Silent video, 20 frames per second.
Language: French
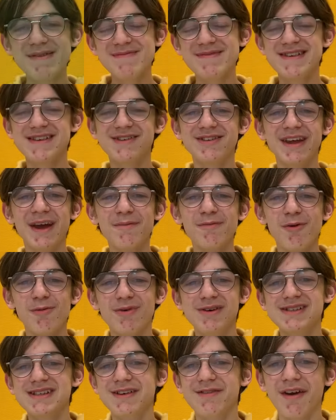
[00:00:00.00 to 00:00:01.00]
missionnaire pour moi
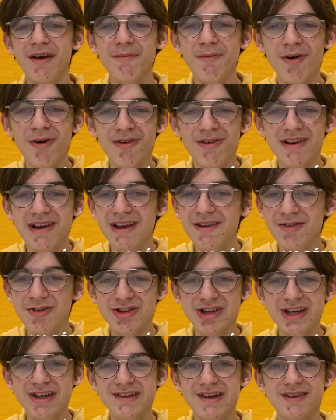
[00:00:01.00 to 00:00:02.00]
c'est vraiment
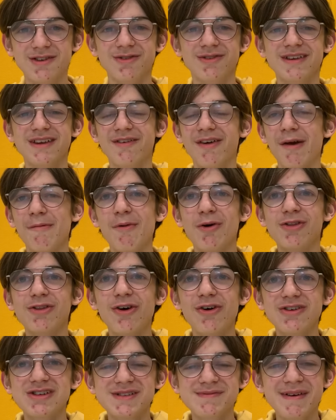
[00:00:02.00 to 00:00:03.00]
l'évangélisation, c'est vraiment
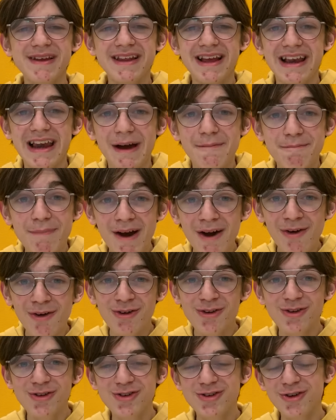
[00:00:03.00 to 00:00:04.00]
transmettre la parole
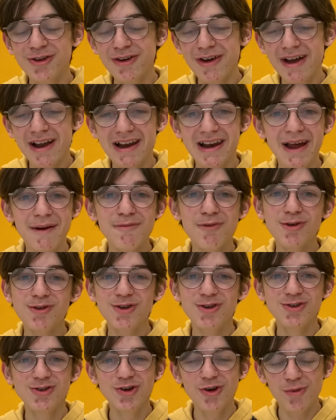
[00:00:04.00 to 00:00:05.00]
de Dieu, l'amour de
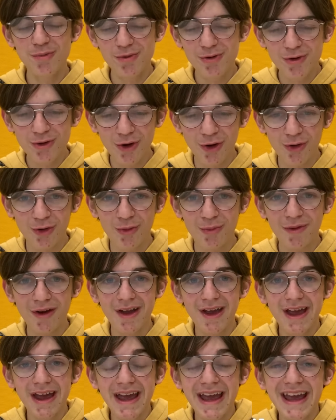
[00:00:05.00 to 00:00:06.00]
Dieu au plus grand monde.
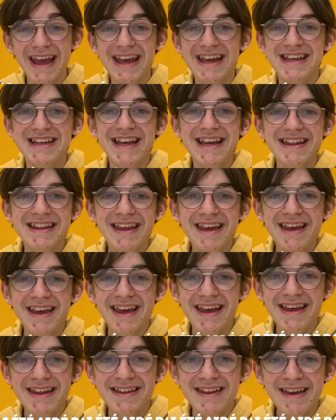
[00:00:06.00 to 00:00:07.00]
Et j'ai été
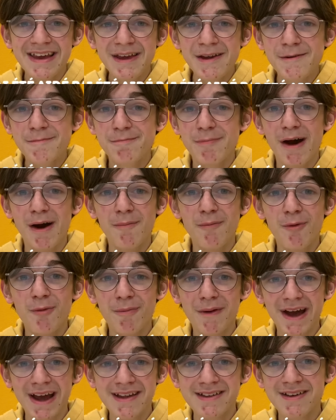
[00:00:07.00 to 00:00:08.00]
aidé par mon
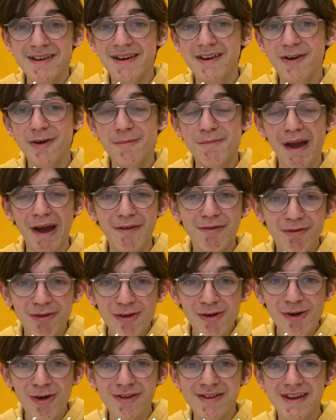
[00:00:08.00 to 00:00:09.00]
prêtre, le père
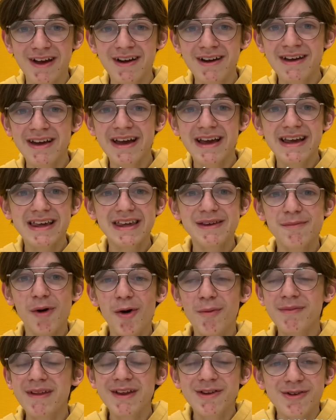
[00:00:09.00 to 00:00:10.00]
Florentin, qui m'a
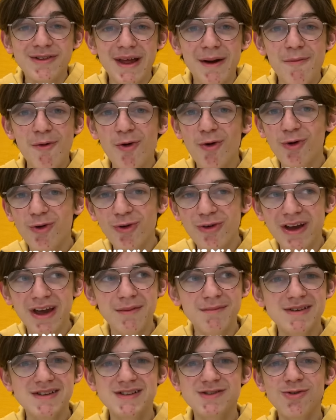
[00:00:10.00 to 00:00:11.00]
emmené notamment au congrès
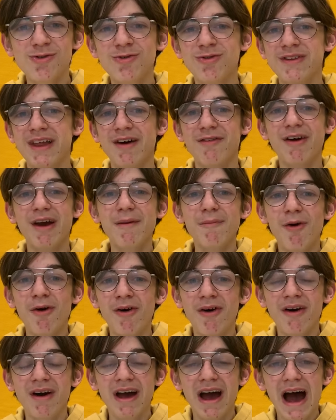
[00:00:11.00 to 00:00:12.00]
mission où on a vraiment
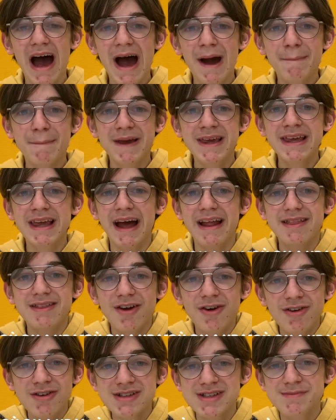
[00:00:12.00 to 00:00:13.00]
appris à
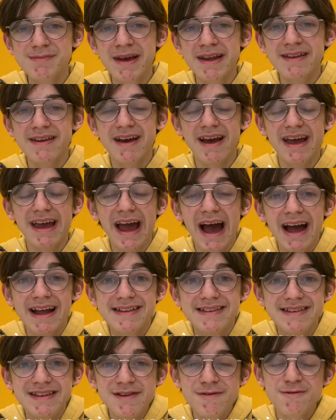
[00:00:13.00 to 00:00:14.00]
transmettre, à
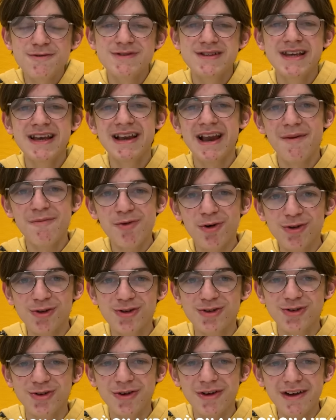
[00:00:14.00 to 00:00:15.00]
diffuser l'amour de
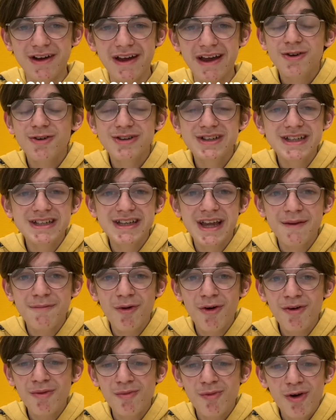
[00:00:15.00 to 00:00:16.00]
Dieu.
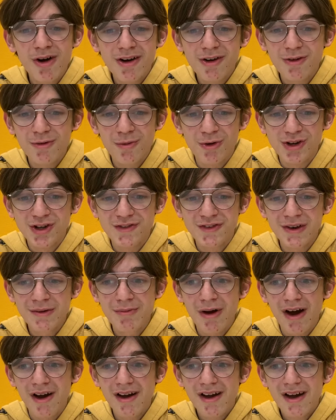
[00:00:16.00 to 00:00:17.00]
Quotidiennement, moi comment je fais
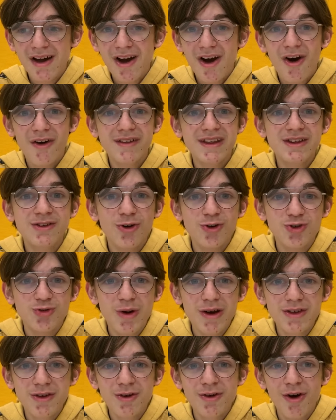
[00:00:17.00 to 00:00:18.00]
bah, En étant
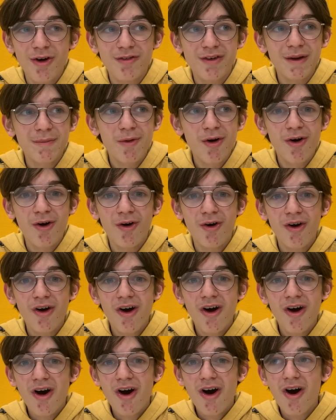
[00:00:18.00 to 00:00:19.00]
joyeux, en vraiment
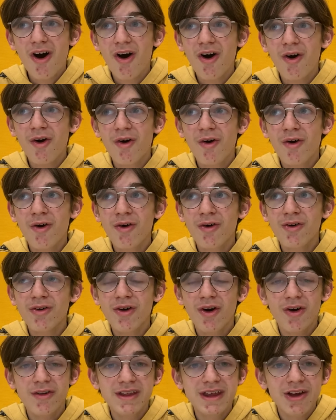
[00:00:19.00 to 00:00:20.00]

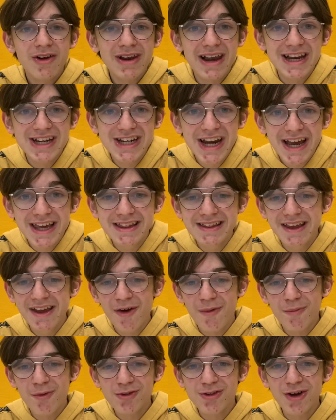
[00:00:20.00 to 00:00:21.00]
en ayant de la charité, en
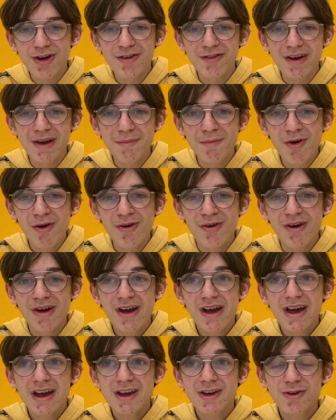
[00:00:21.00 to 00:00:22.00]
montrant vraiment
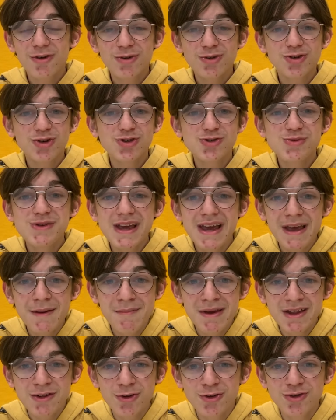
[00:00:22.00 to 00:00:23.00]
que je suis
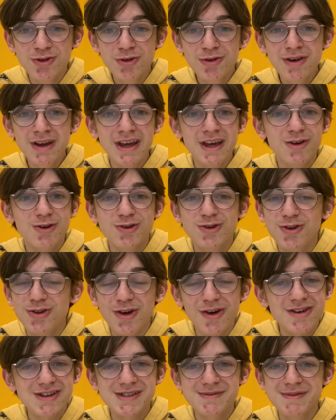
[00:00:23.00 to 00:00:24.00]
aimé de Dieu et que je
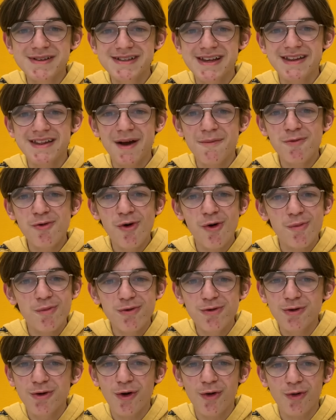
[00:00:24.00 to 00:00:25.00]
transmets cet amour au
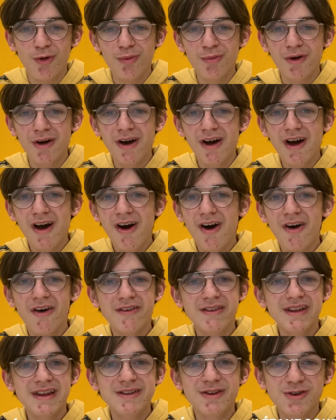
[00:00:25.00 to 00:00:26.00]
plus grand nombre en
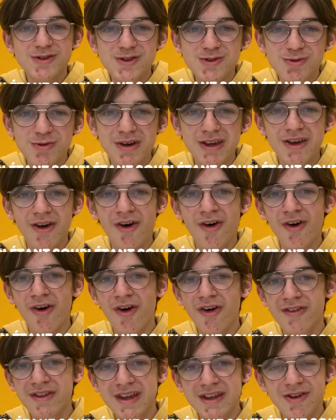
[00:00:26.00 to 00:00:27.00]
étant souriant,
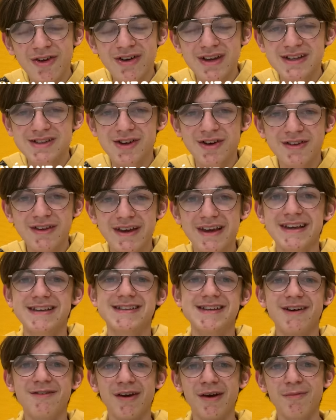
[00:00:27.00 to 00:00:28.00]
en aidant les autres. Et ça,
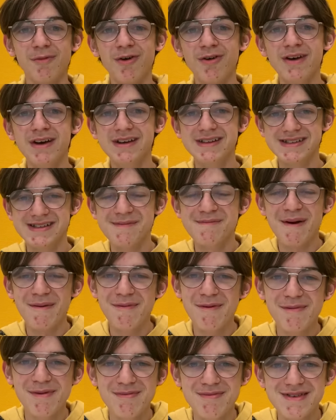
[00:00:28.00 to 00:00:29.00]
vraiment, c'est ma
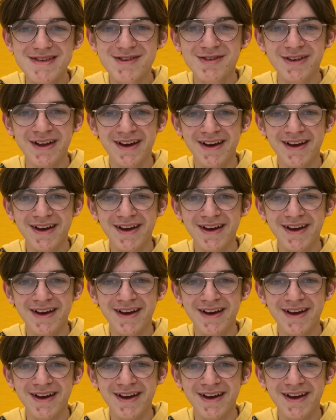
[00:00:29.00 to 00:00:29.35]
petite missionnaire.